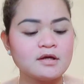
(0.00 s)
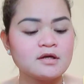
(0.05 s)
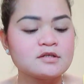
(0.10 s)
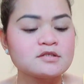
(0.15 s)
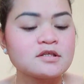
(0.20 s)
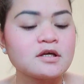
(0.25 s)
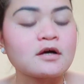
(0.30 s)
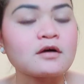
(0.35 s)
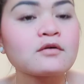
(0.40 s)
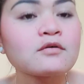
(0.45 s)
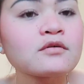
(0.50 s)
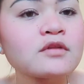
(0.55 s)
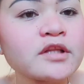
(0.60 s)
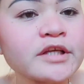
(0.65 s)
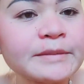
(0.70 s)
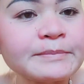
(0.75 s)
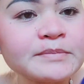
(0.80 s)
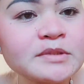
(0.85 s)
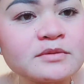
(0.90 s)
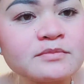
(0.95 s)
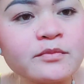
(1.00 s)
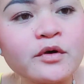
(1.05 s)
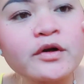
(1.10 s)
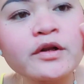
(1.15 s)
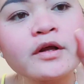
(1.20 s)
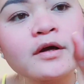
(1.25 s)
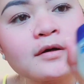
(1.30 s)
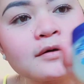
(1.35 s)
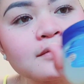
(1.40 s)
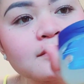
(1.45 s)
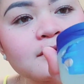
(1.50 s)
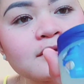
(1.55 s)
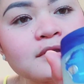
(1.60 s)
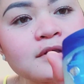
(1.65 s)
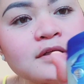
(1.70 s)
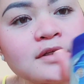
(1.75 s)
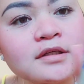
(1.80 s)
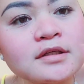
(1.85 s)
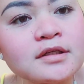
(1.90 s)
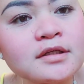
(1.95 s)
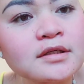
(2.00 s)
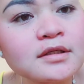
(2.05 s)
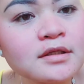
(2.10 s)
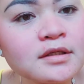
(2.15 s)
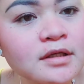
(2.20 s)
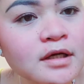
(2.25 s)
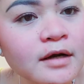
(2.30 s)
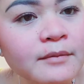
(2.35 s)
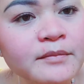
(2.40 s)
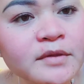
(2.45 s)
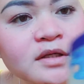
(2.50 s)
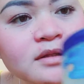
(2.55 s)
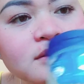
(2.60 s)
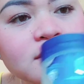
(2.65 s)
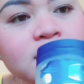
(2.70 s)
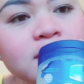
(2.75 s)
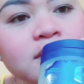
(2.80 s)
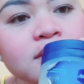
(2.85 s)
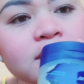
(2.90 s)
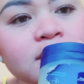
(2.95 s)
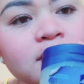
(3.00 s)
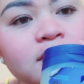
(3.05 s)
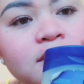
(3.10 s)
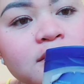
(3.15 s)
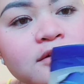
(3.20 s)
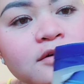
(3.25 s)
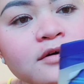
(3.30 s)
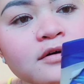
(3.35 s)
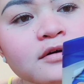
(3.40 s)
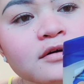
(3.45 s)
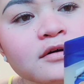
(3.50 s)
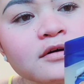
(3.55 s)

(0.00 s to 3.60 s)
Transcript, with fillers: sa akong lips, mo na akong gamit, no?